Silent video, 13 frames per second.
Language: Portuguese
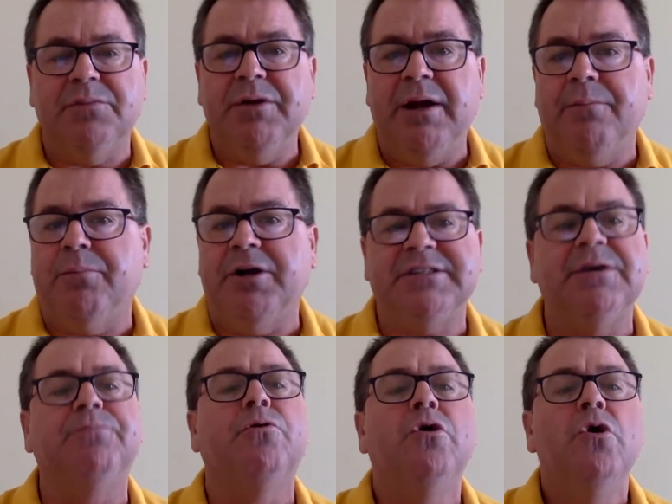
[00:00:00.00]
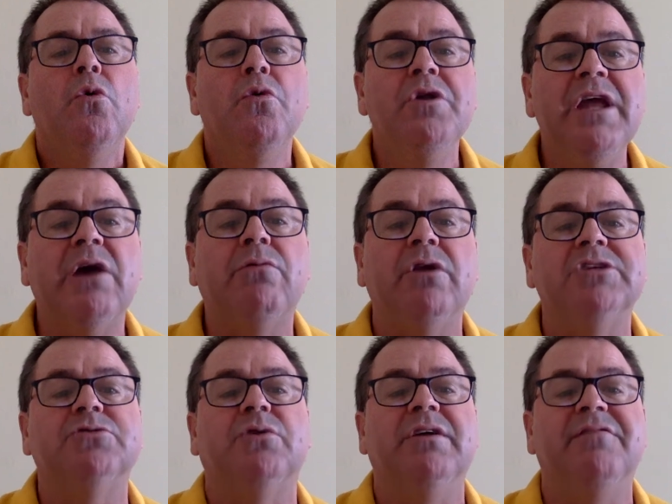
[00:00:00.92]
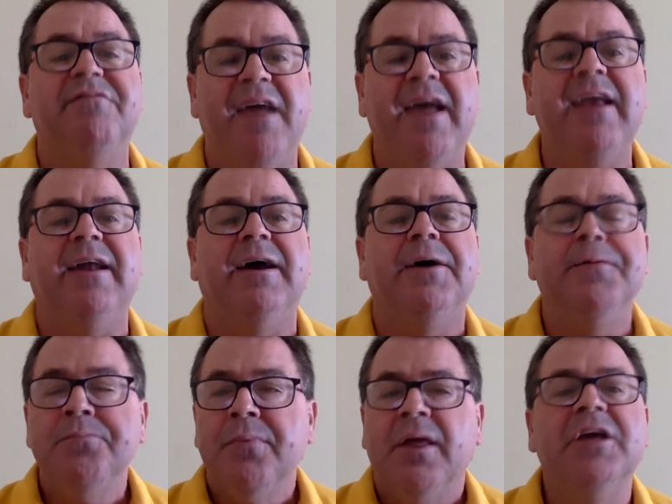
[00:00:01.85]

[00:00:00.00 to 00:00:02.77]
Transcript: Eu me lembro, por exemplo, o Nicolas Oliveira,